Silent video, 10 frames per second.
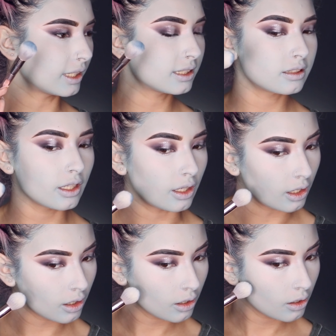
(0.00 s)

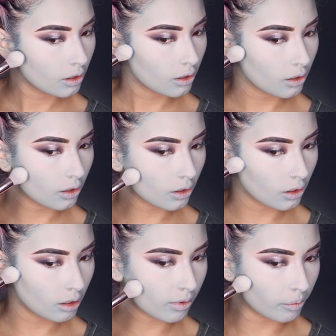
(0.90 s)
así,
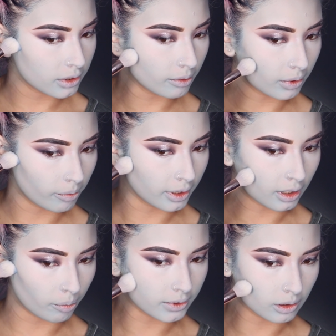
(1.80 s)
y vamos
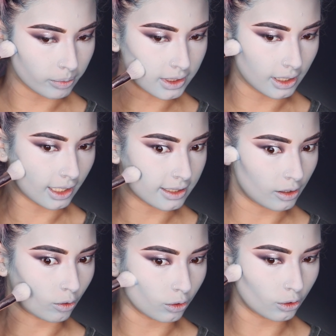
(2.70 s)
simplemente pues a empezar a
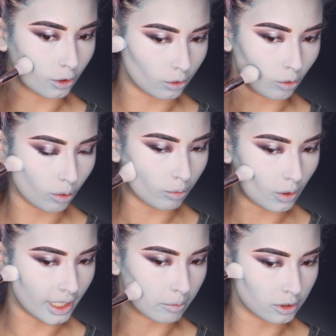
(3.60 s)
hacer contorno como
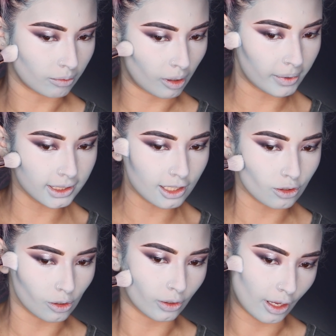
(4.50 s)
lo haríamos normalmente,
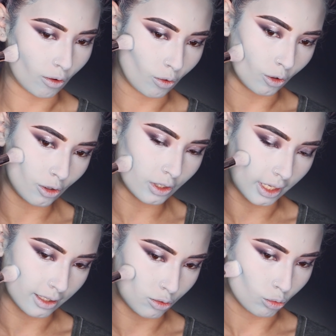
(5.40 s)
solo que con color
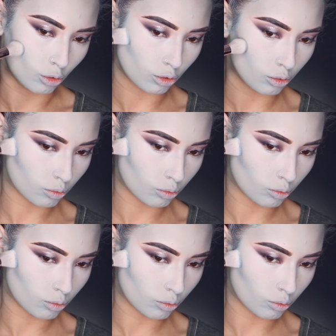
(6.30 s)
azul.